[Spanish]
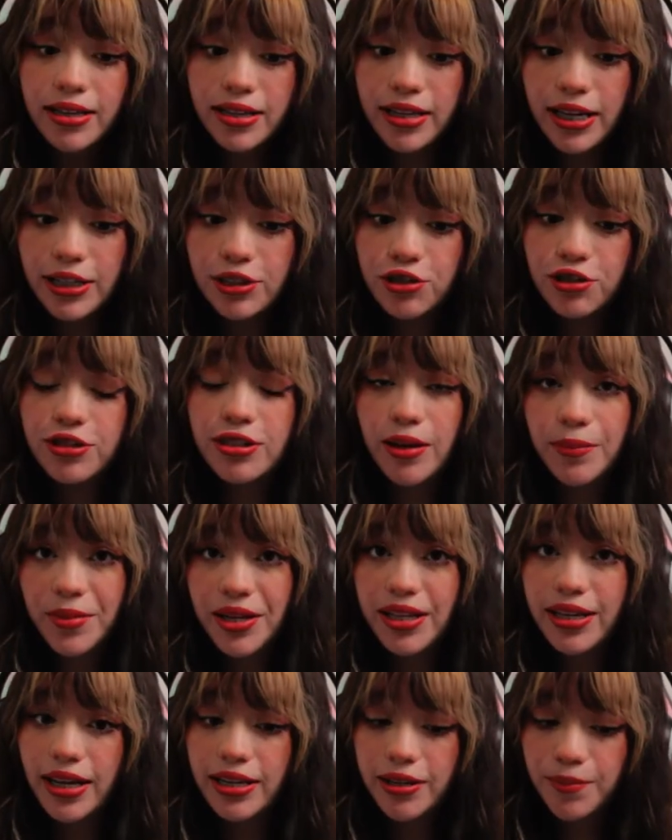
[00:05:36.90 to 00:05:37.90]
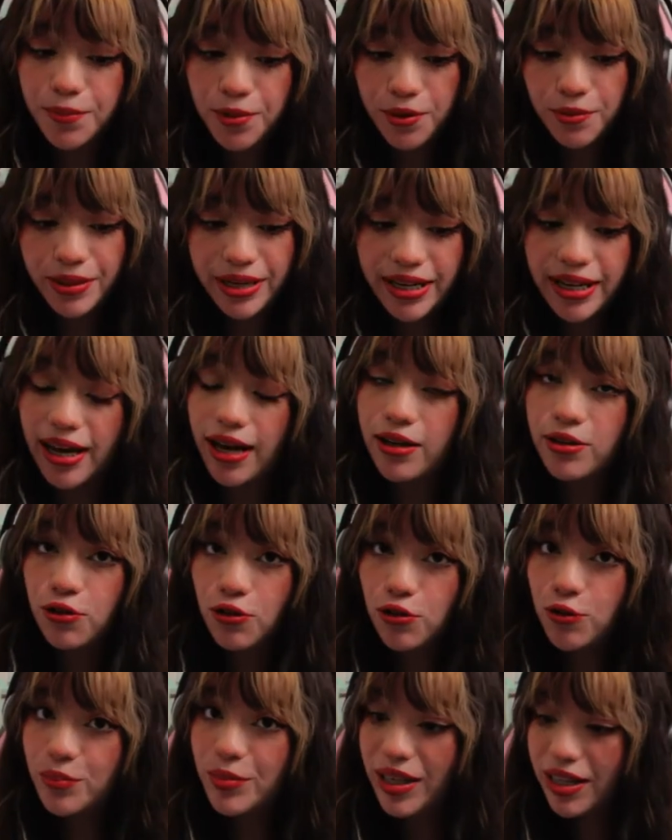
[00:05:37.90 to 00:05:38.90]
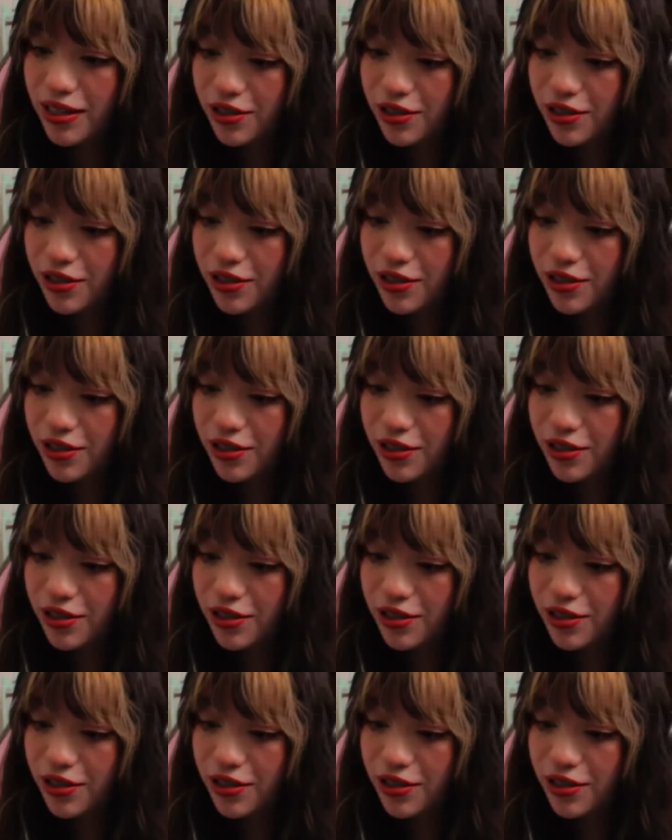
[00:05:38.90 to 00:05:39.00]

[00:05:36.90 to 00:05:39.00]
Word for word: De hecho, también de allí provenía todo mi